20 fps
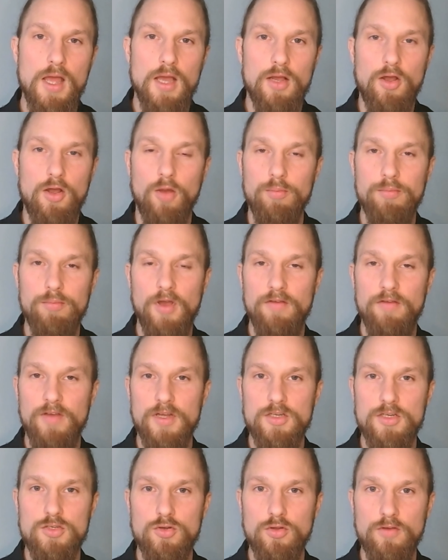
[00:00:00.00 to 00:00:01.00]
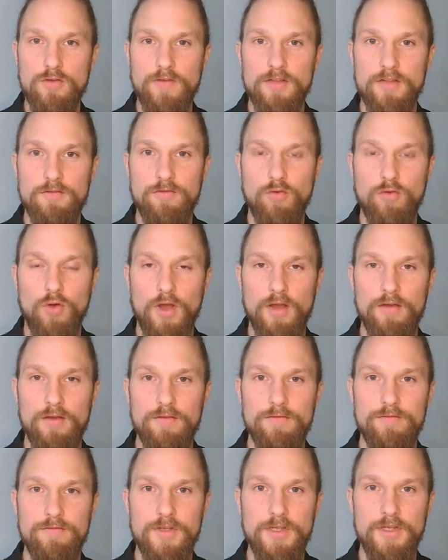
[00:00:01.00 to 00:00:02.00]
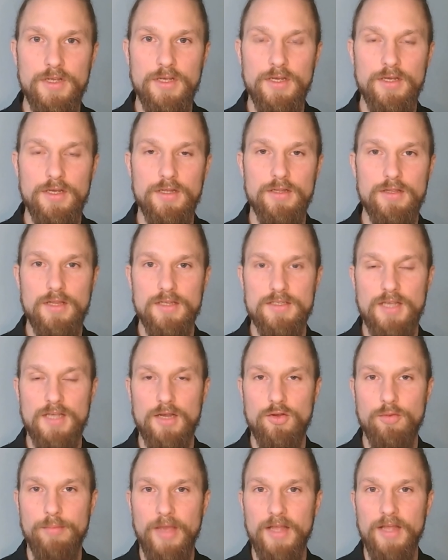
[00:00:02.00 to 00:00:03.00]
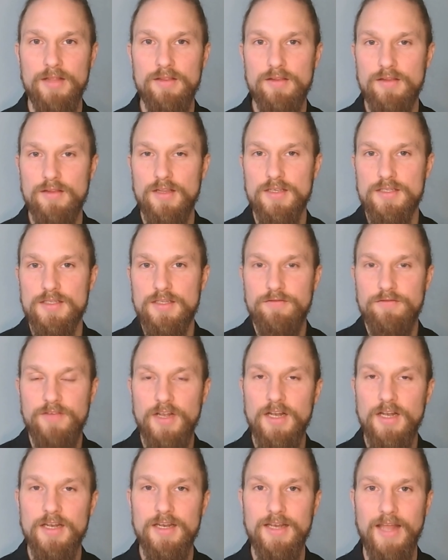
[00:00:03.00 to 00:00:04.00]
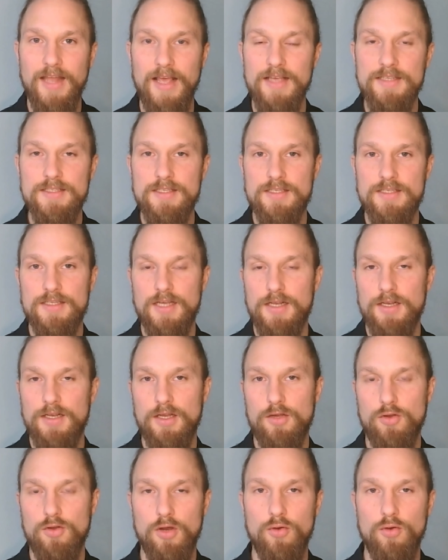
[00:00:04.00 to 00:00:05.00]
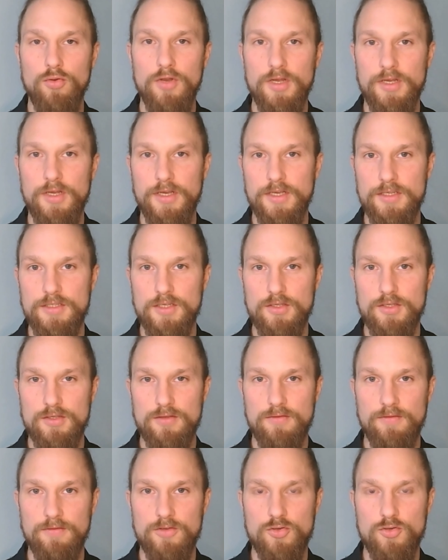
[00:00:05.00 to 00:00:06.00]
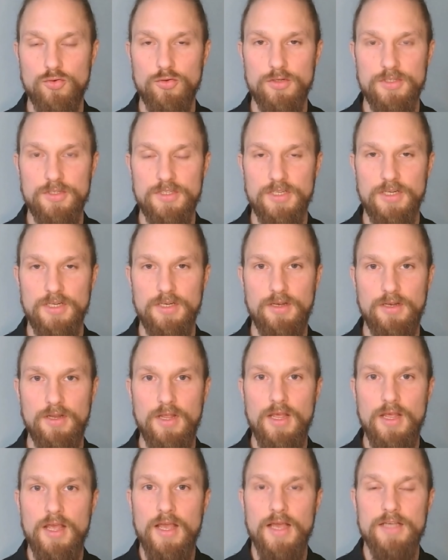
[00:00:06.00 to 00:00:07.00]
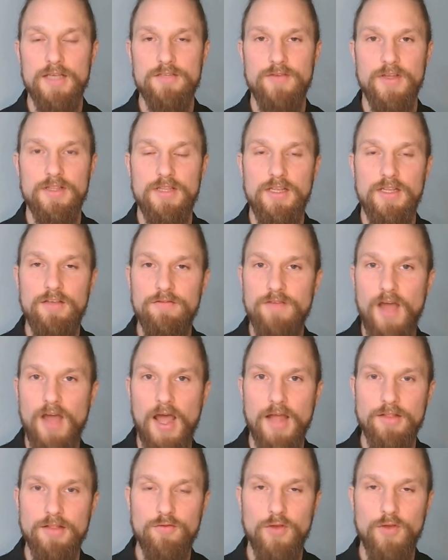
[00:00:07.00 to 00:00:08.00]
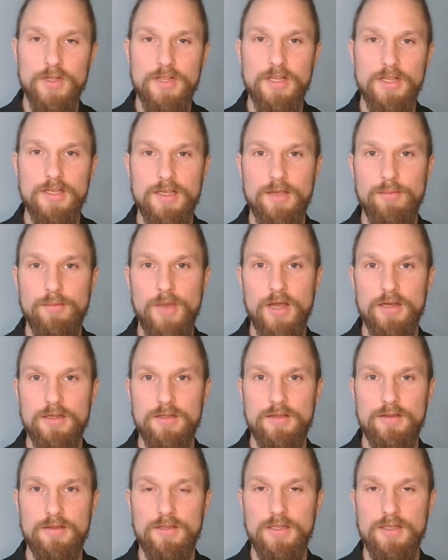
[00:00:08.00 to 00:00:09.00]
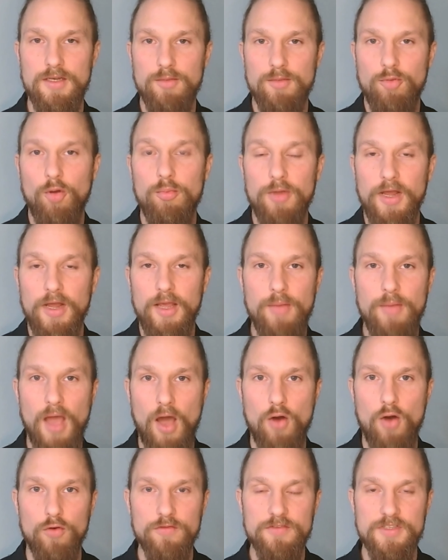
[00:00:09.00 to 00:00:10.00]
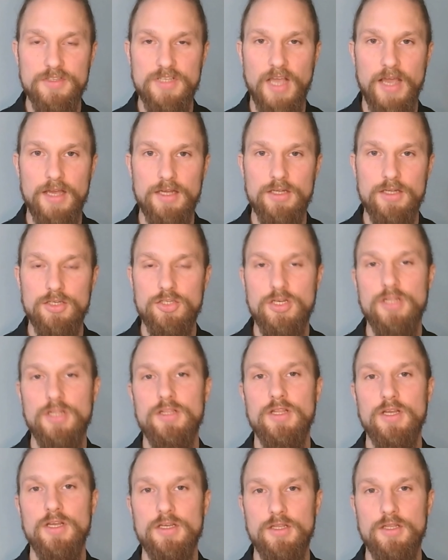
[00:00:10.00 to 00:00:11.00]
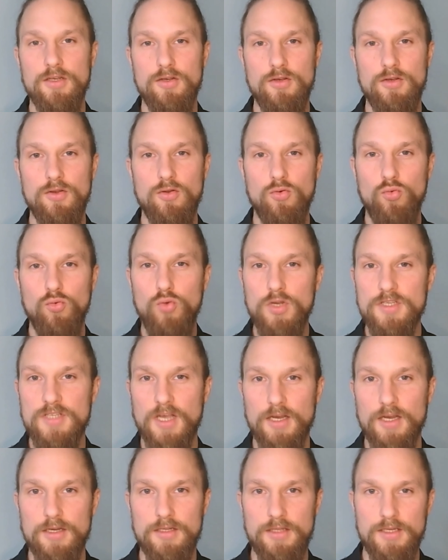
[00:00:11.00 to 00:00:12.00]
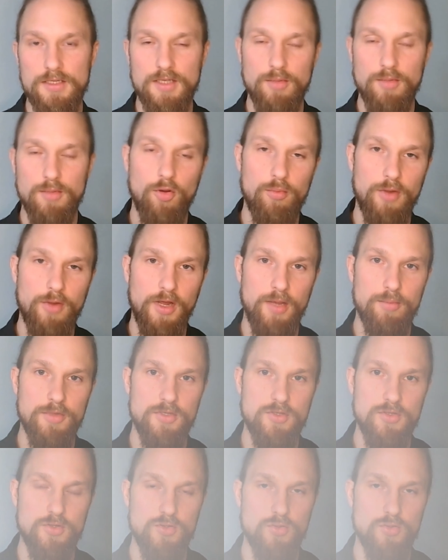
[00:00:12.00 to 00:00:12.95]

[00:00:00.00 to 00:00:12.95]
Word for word: kommt mir aber ein Stück weit vor wie das Argument, dass die vielen Tests an der Corona-Krise schuld sind. Es werden die verantwortlich gemacht, die die Probleme aufzeigen, statt nach den Ursachen dieser Probleme zu